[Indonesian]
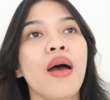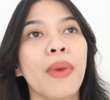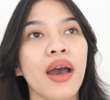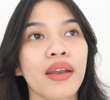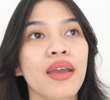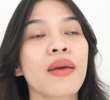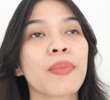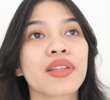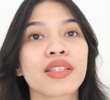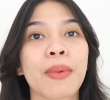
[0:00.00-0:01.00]
makanya
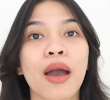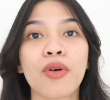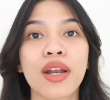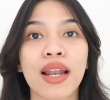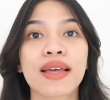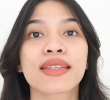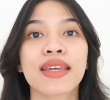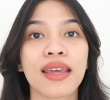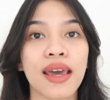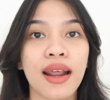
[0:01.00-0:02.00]
prinsip aku adalah
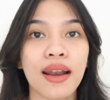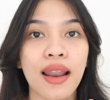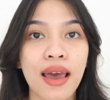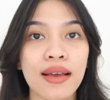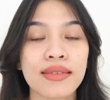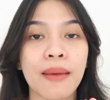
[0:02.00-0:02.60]
skincarean lah